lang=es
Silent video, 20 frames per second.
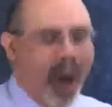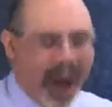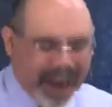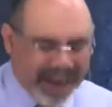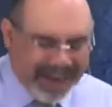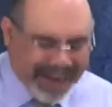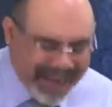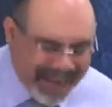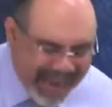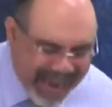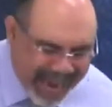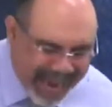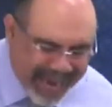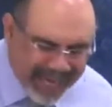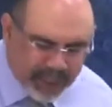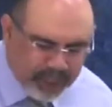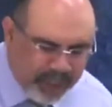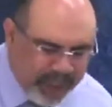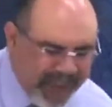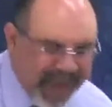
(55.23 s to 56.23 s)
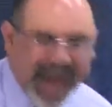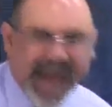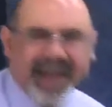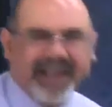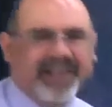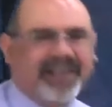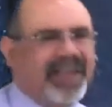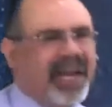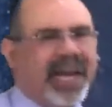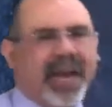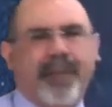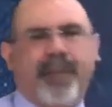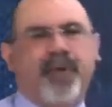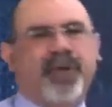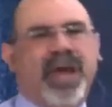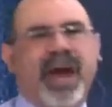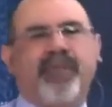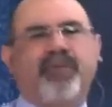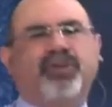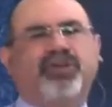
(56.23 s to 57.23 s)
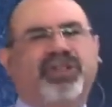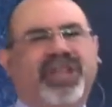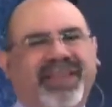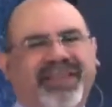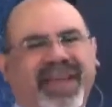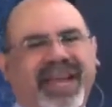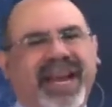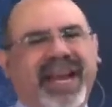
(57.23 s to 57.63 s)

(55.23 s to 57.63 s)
cualquier esperanza que podamos